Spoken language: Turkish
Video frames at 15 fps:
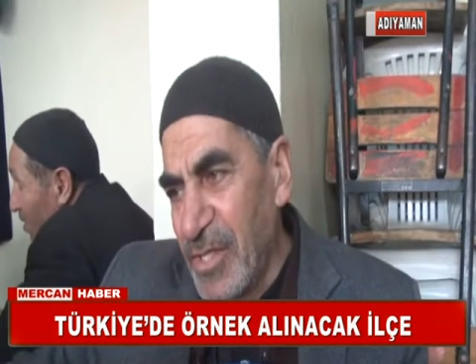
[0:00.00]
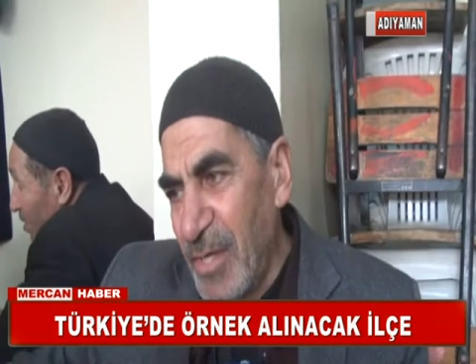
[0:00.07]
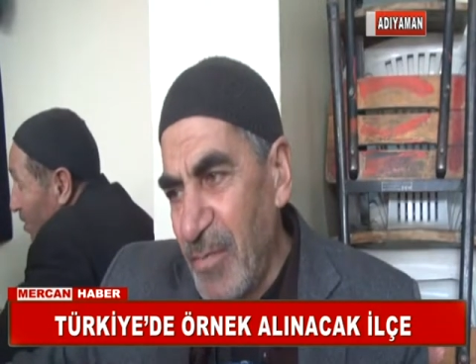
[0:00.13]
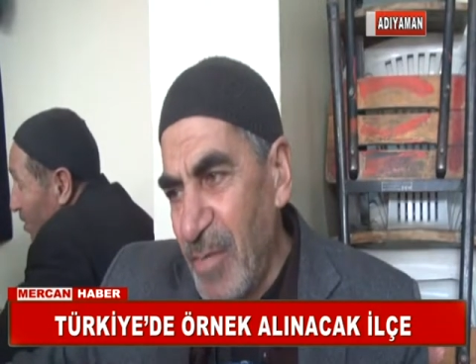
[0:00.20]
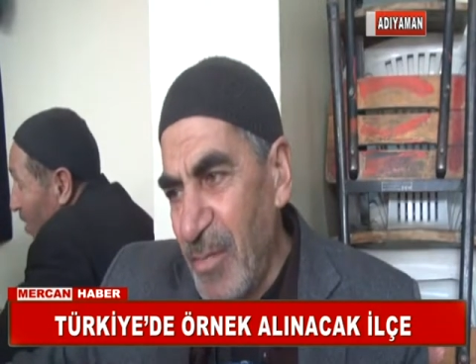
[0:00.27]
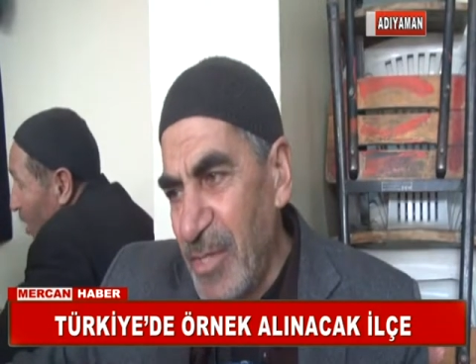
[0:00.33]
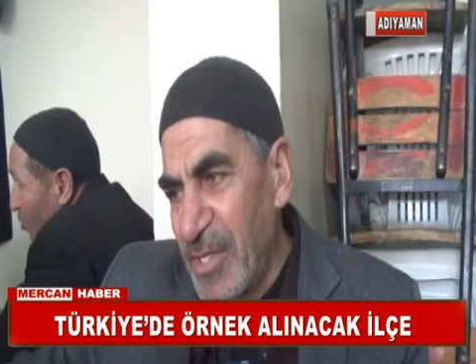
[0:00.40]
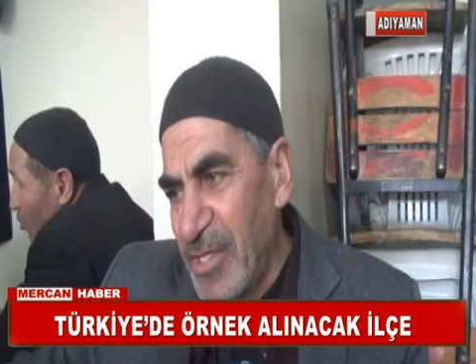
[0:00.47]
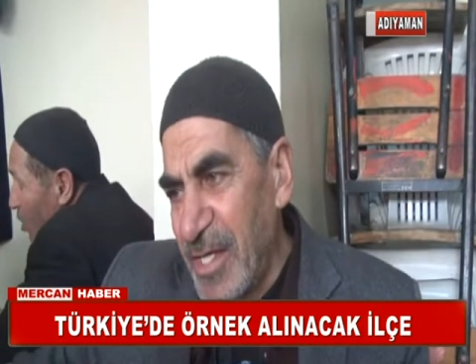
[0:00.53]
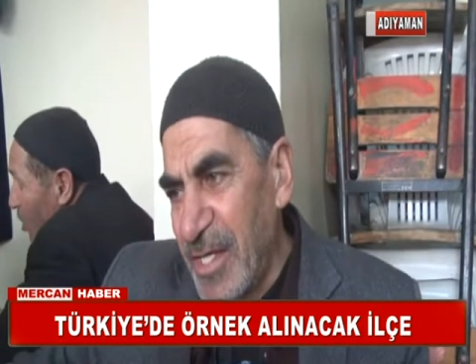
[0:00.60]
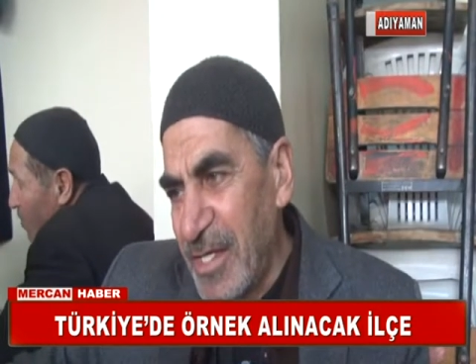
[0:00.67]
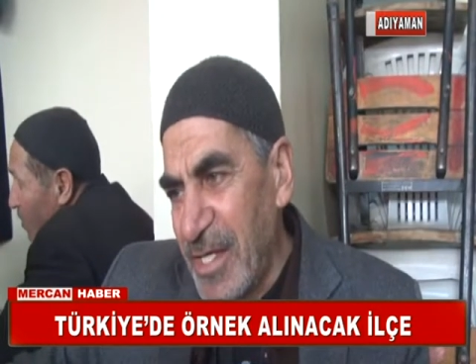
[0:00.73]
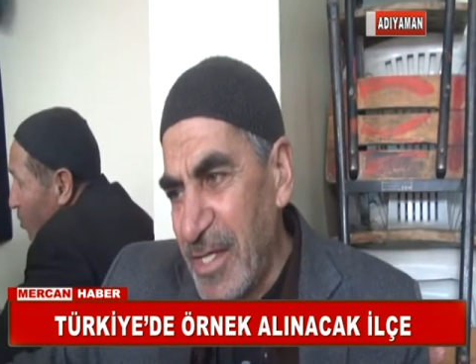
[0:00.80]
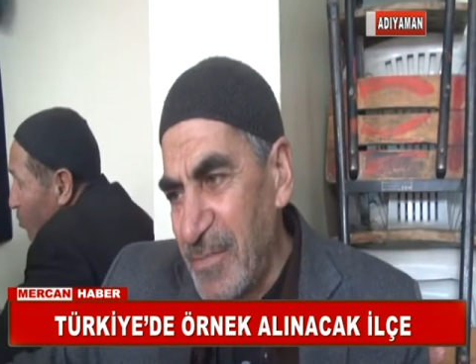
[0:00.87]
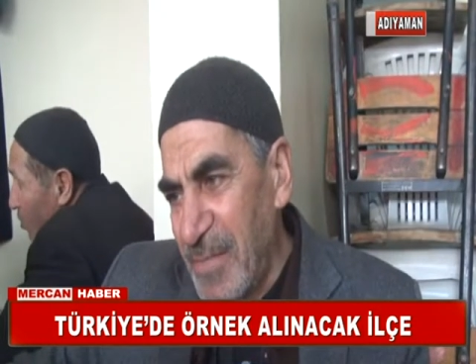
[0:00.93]
tamamen
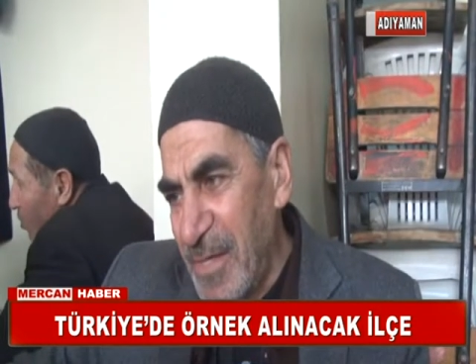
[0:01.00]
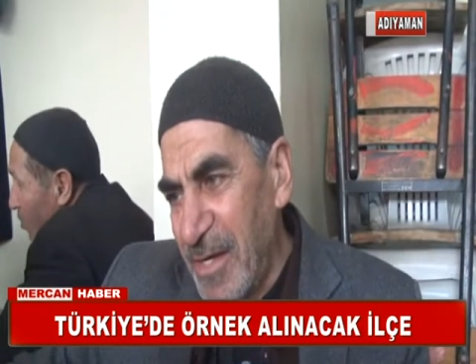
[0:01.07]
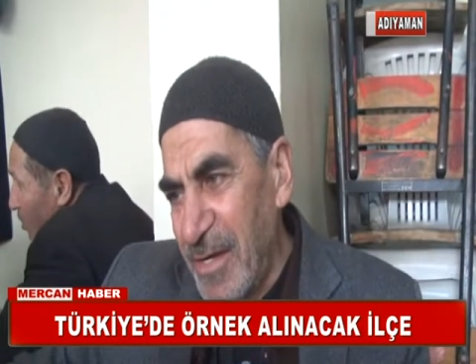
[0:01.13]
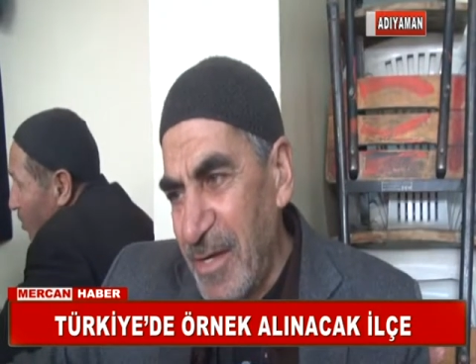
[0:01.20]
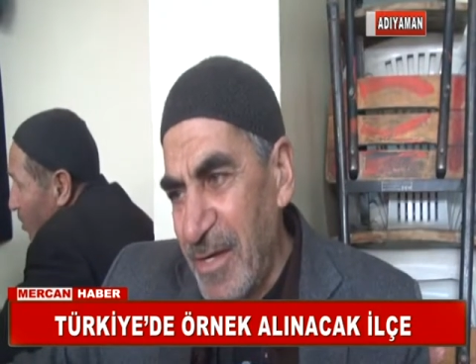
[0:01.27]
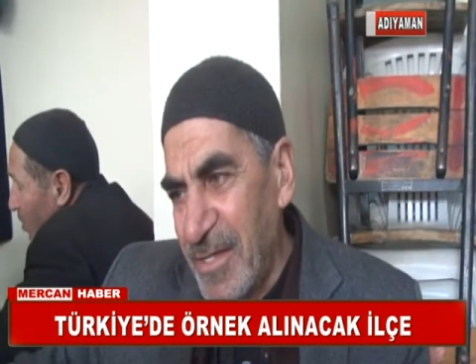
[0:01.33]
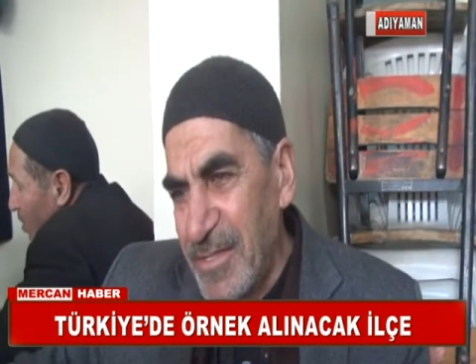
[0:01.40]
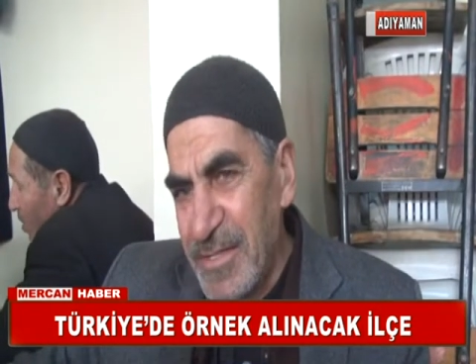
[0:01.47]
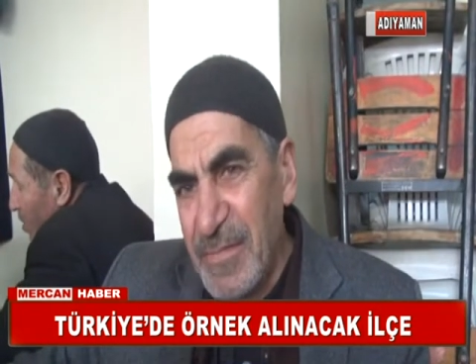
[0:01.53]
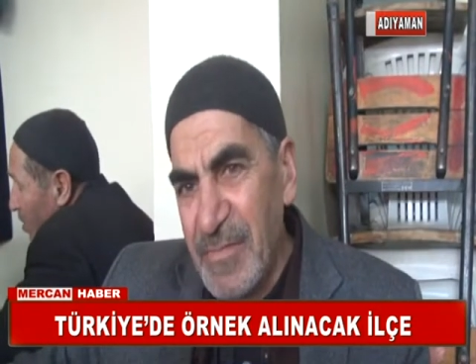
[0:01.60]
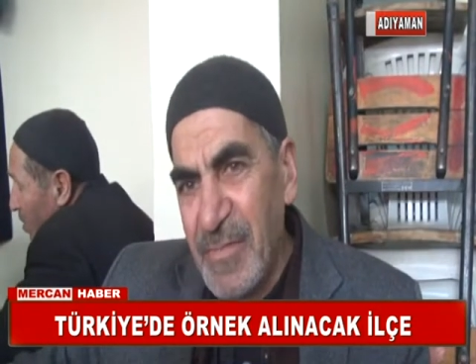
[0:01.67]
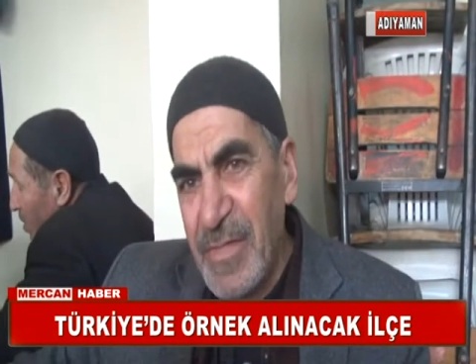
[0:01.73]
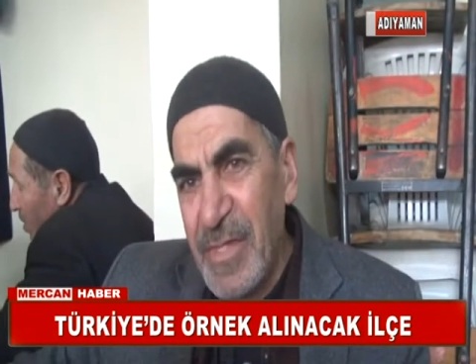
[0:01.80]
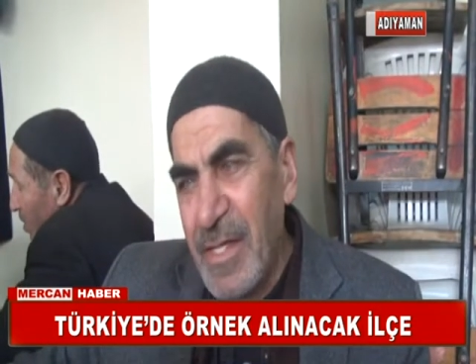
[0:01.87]
terk etmek lazım.